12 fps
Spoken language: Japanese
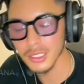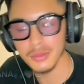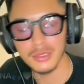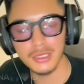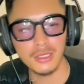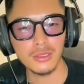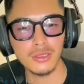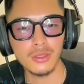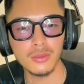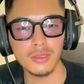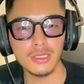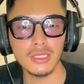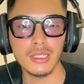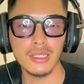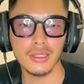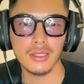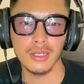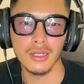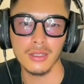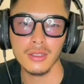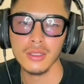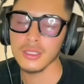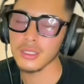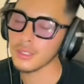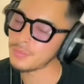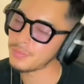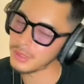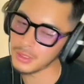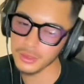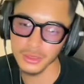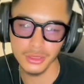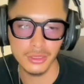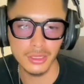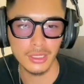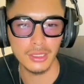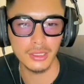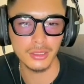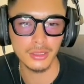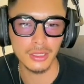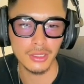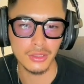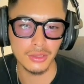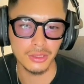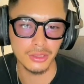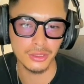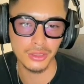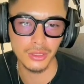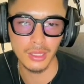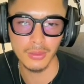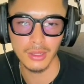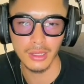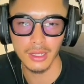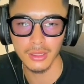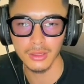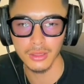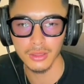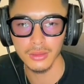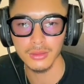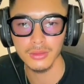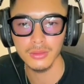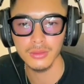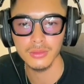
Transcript: 久々に友達に会ったらやっぱ勇姿は DJ の印象やわーって